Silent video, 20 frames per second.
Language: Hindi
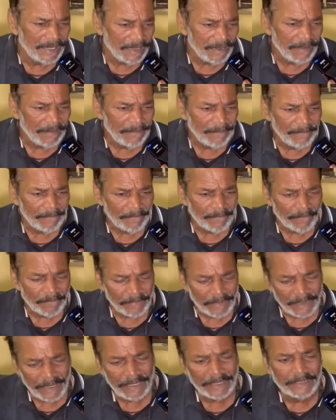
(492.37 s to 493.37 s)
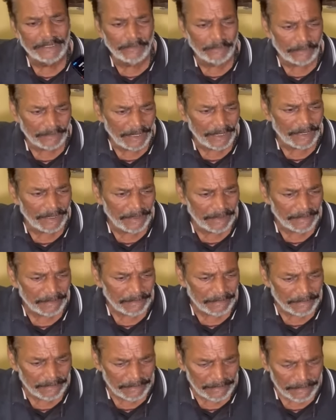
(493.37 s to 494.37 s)
हाँ। तो इतना बिजी हो गए
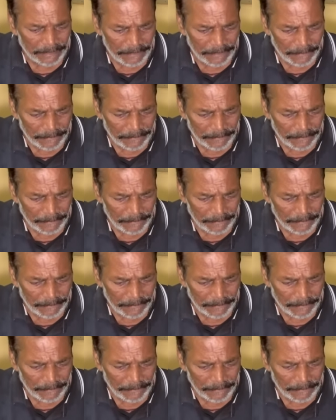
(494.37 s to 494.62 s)
हैं कि